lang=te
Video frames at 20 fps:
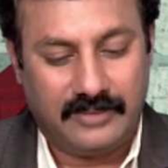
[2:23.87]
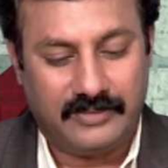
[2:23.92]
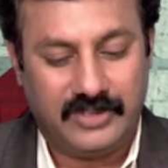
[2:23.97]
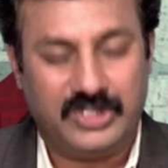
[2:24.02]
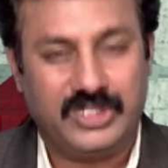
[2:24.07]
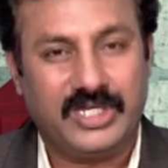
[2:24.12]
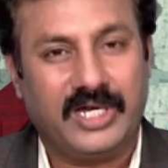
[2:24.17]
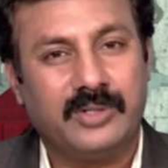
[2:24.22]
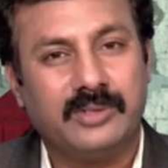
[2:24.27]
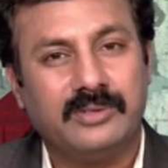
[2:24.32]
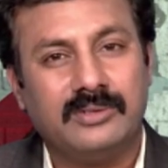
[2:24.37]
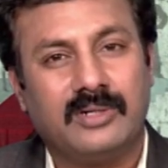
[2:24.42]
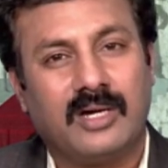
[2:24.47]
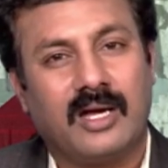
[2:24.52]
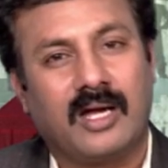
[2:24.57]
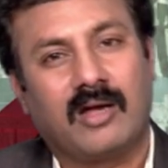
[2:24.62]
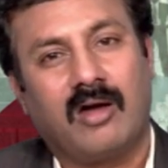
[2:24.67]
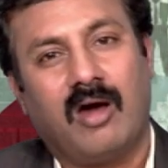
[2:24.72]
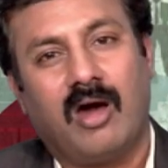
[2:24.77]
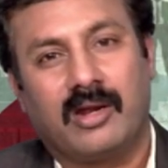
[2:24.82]
వచ్చాడు ఆ
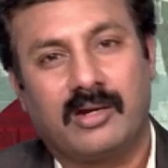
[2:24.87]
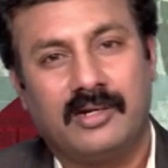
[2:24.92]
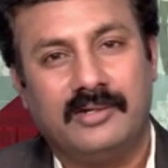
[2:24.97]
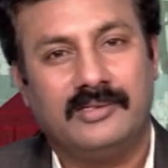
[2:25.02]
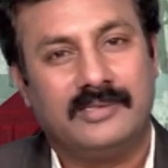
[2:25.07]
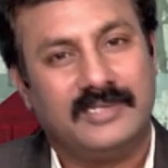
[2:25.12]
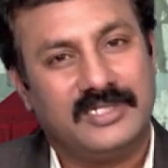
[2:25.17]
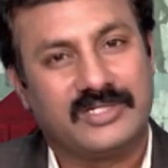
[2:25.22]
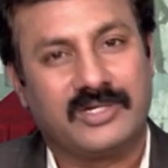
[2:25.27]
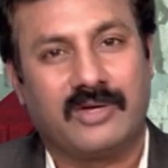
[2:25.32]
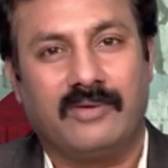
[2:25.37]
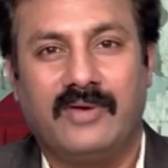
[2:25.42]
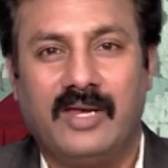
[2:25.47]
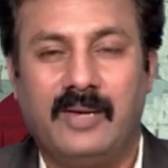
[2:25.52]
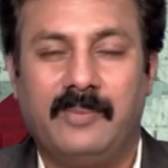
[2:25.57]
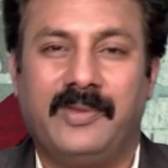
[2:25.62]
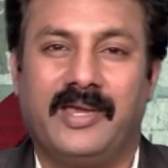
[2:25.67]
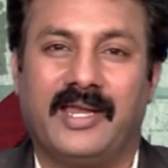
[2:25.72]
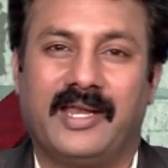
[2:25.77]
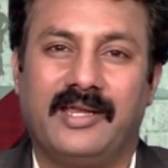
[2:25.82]
కార్ను తీసుకొని
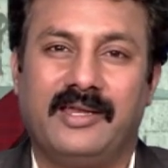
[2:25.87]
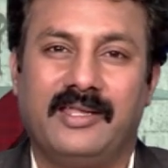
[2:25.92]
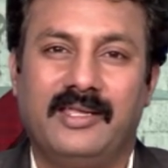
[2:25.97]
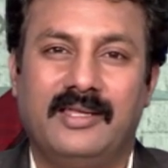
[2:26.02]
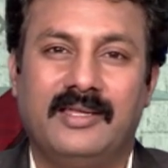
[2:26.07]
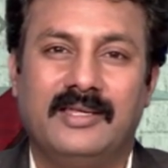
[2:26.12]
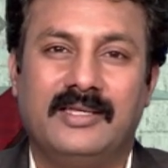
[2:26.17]
వెళ్ళిపోయారండి